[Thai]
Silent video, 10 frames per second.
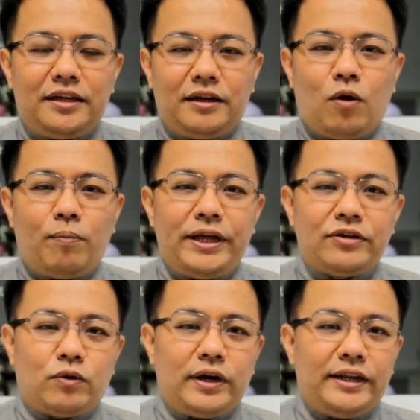ถึงองค์พระเย
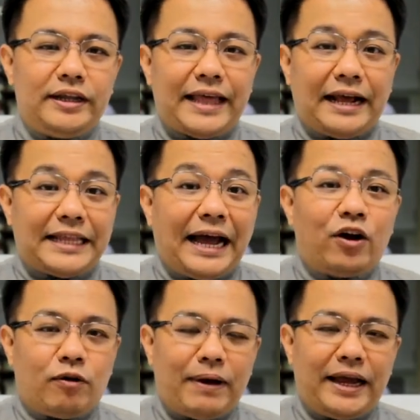ซูคริสต์ที่แตกต่างกั
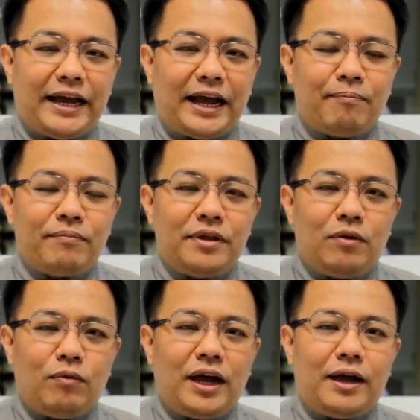นออกไปนะครับ
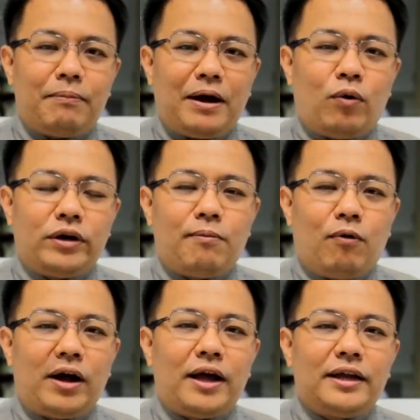ว่าบางคนก็บ
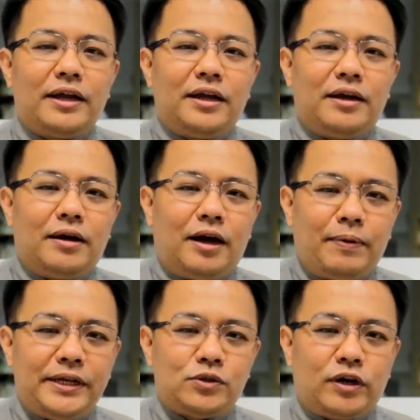อกว่า
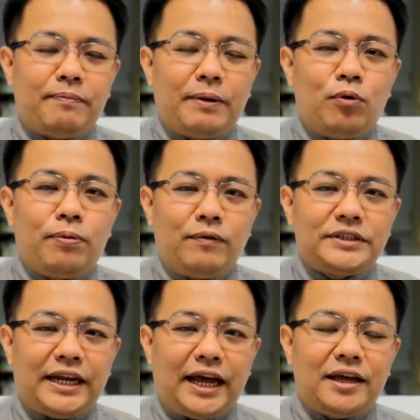พระเยซูคริสต์เป็นผู้เผยว
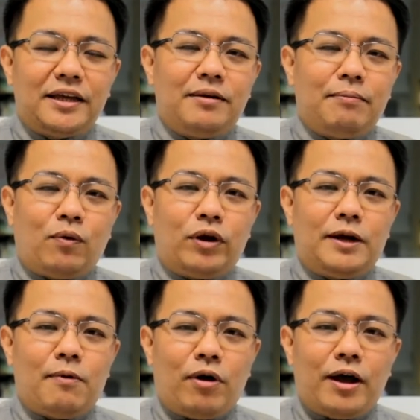จนะ บางคน
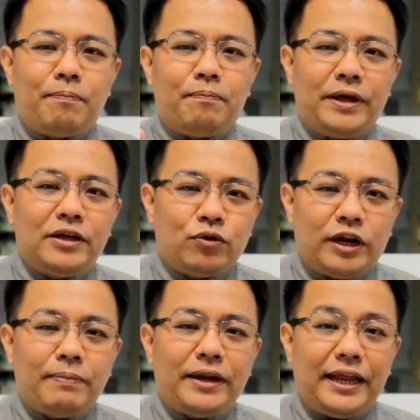ก็บอกว่าพระเยซูค
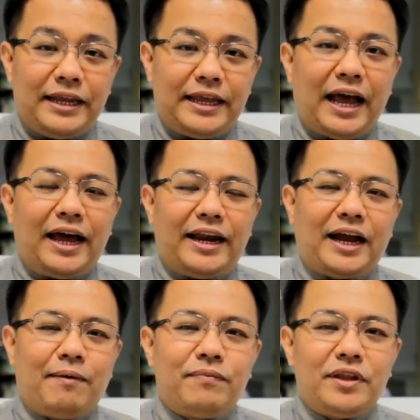ริสต์เป็นเอลียานะ
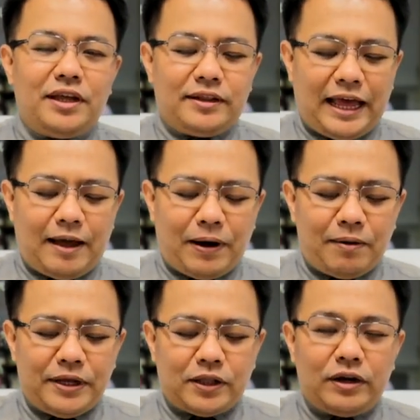ครับ แต่พระ
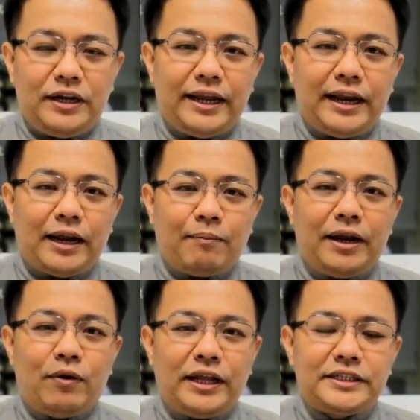คัมภีร์ตอนนี้ได้ทำ
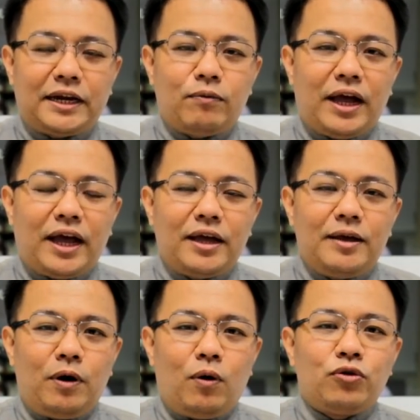ให้เราเห็นชัดว่า
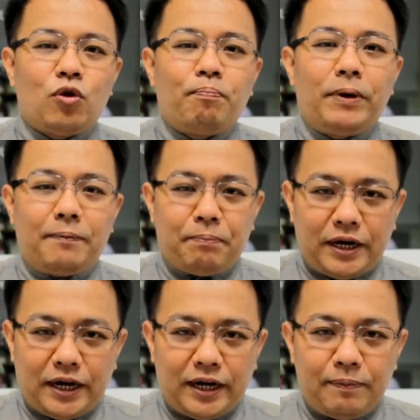พระองค์ทรงเปิดเผ
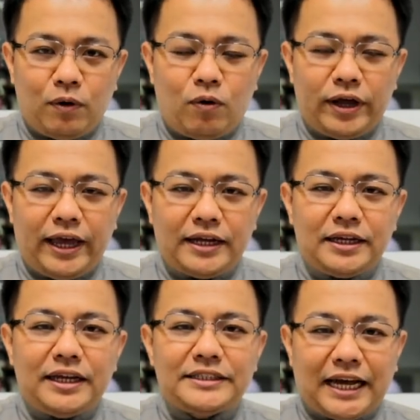ย พระองค์เอง
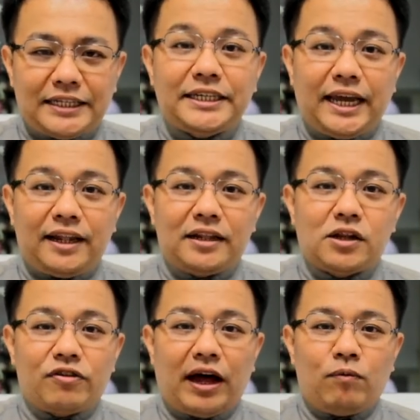ชัดเจน
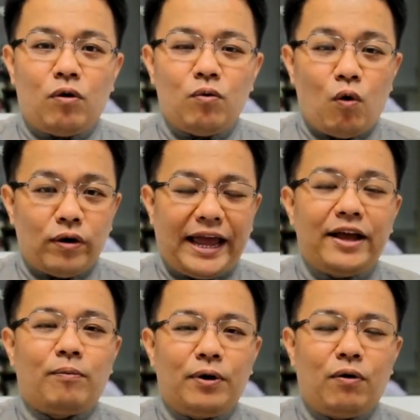ต่อสาวกวงใน
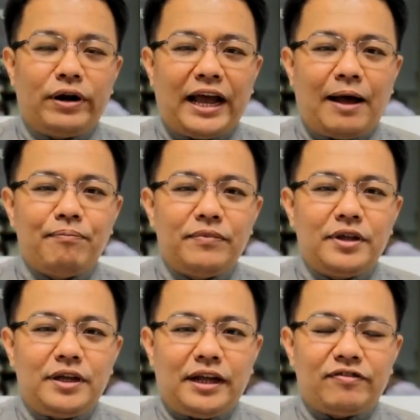ของพระองค์นะครับ
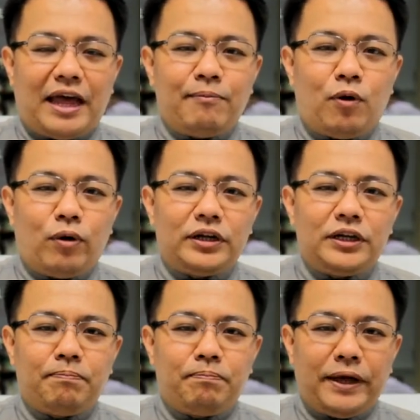ทั้ง3คน
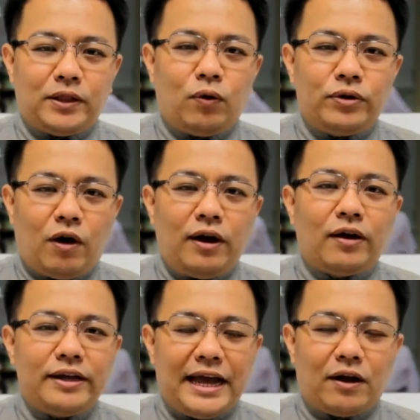คือเปโตรยอนแล้
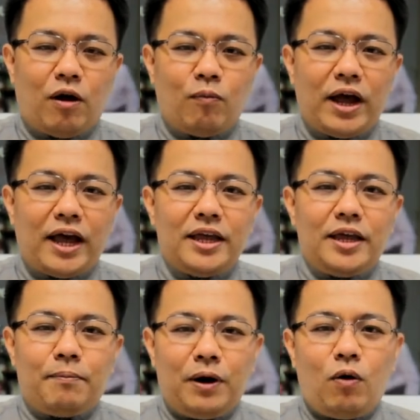วก็ยากอบว่า
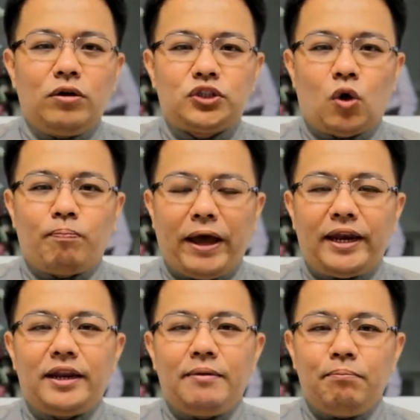พระองค์ทรงเป็น
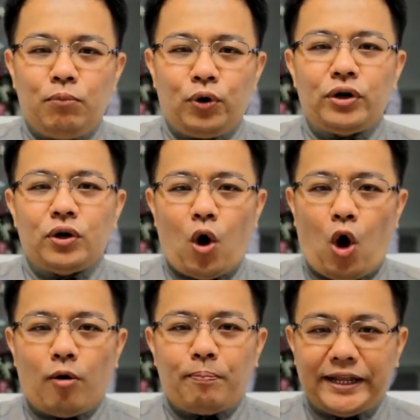บุตรข
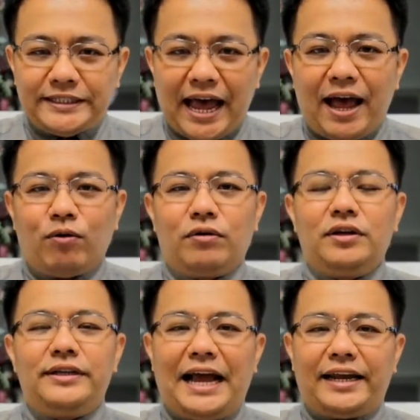องพระเจ้า
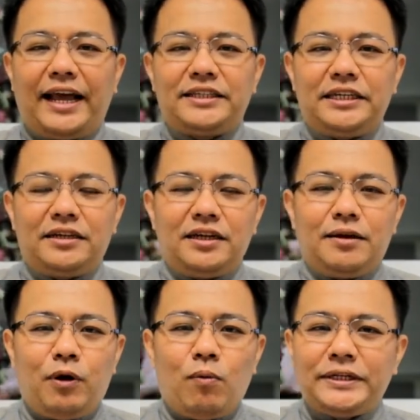อย่างแท้จริง
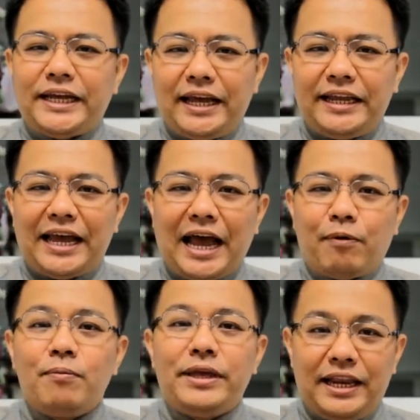พระองค์ไม่ใช่เอลียา
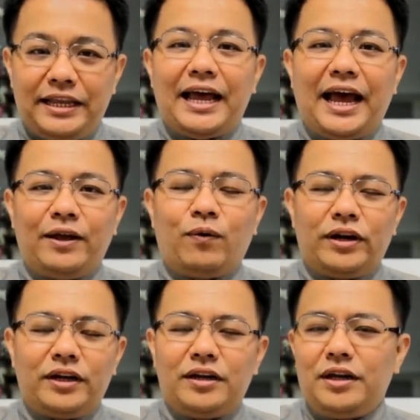เพราะมีเอลียาอีกค
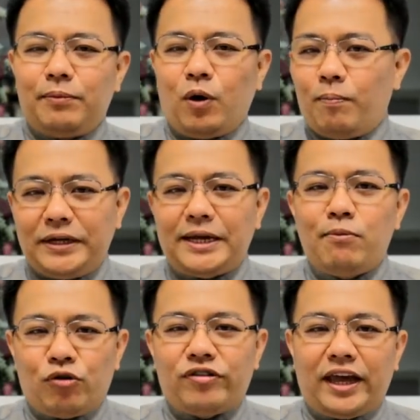นหนึ่งพระองค์ไม่ใช่
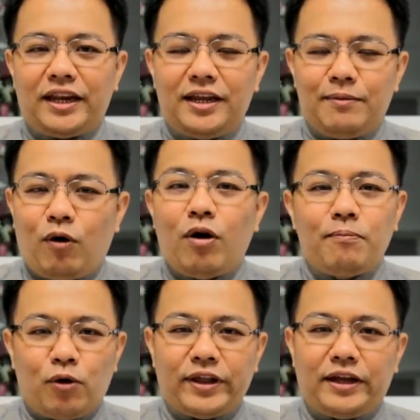โมเสสเพราะ
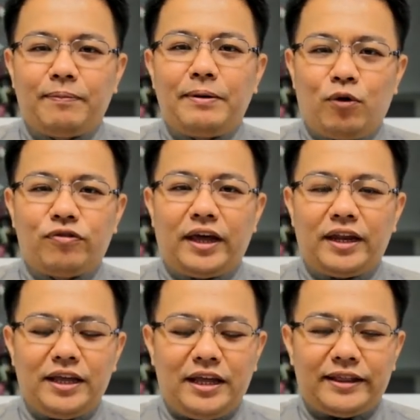โมเสสก็เป็นโมเสส
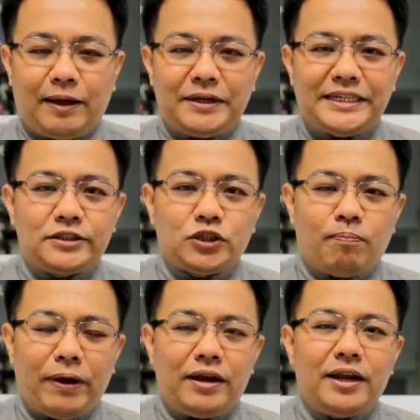แต่พระเจ้าทร
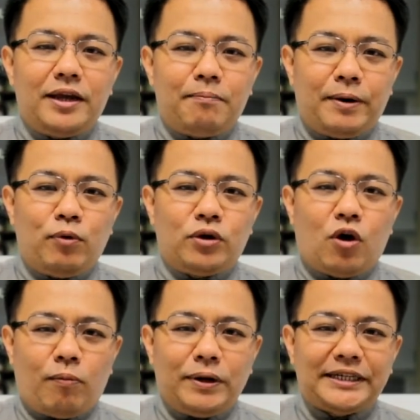งเป็นพระบุตร
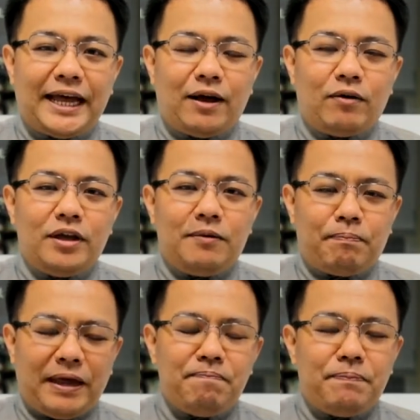ของพระเจ้า
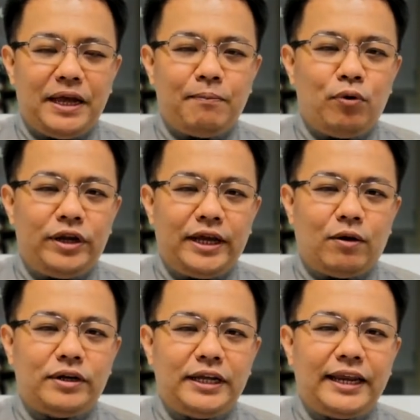เป็นเพียงผู้เดีย
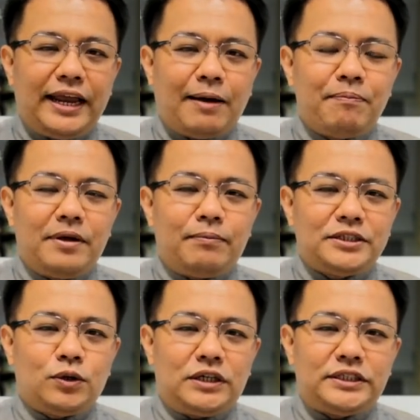วที่ได้รับพ
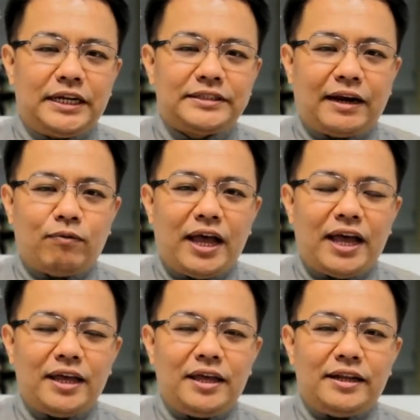ระสุรเสียงตรัสว่า
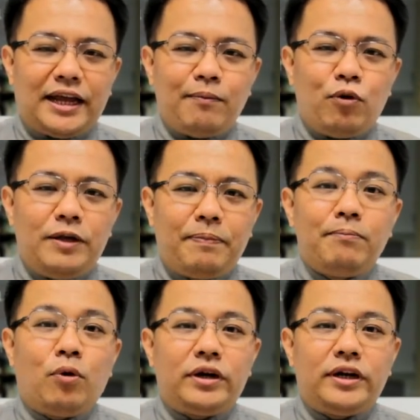ท่านผู้นี้เป็
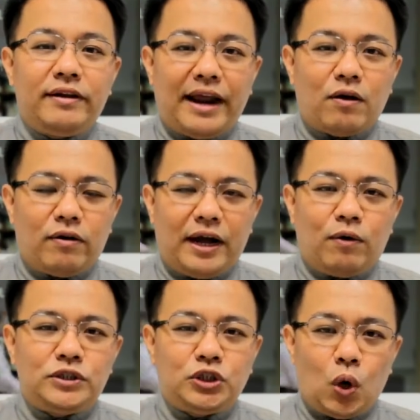นบุตรที่รักของเรา
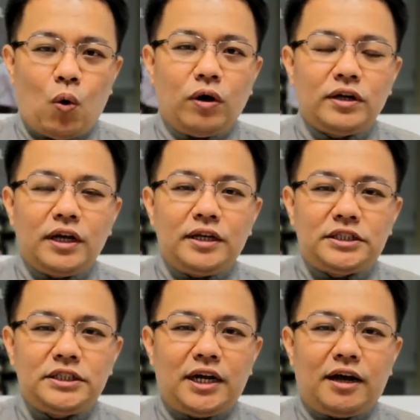จง
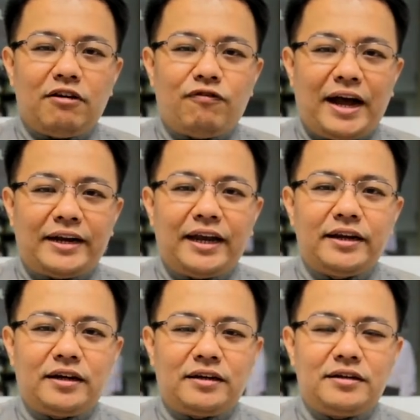เชื่อฟังท่าน
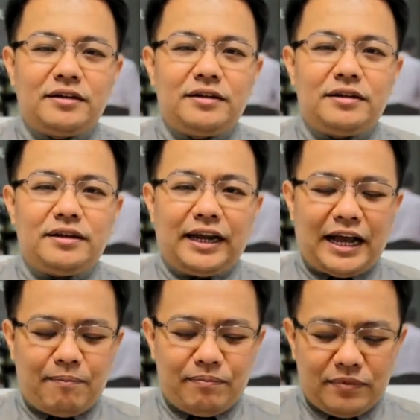เถิดนะ
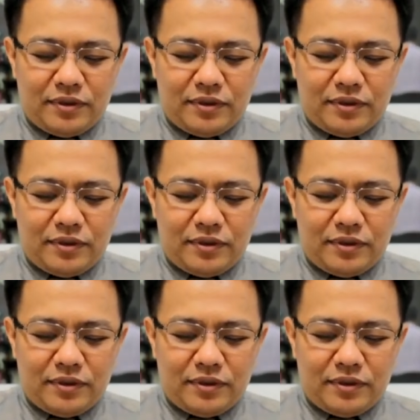ครับ